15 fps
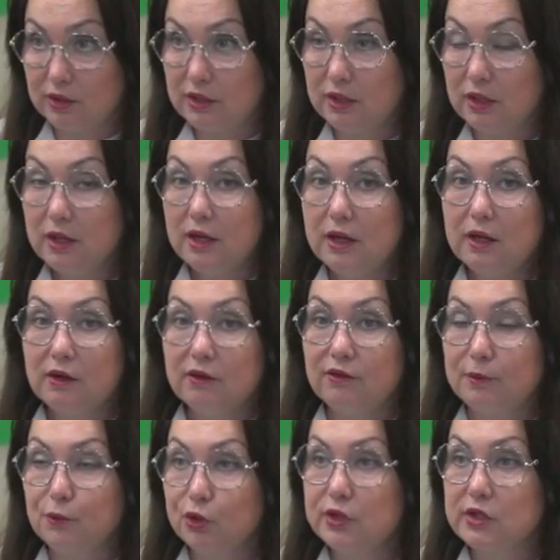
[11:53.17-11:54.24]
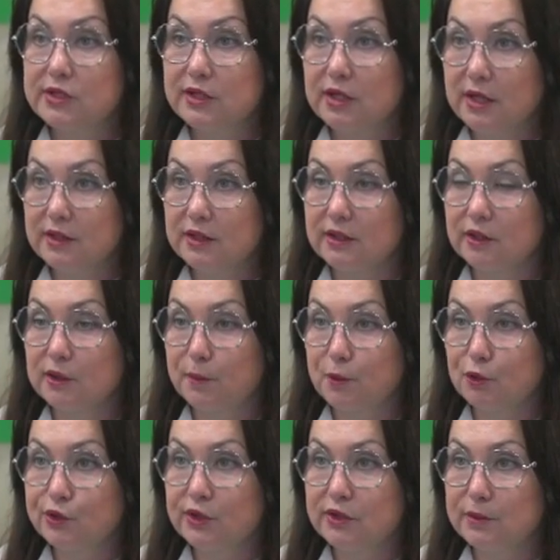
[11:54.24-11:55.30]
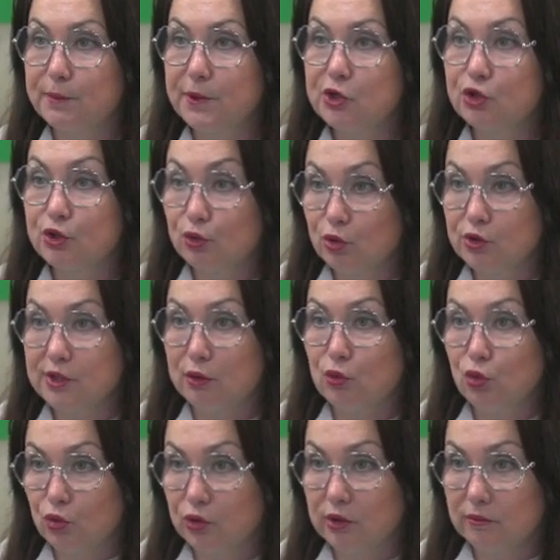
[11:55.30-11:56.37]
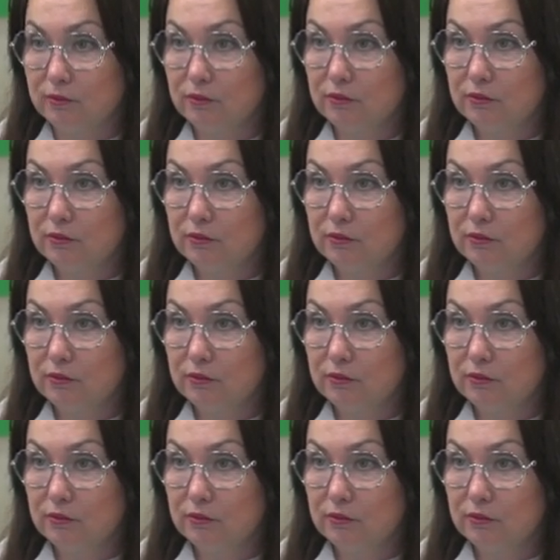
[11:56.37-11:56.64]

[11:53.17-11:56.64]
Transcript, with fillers: И во многих странах это просто запрещено законом.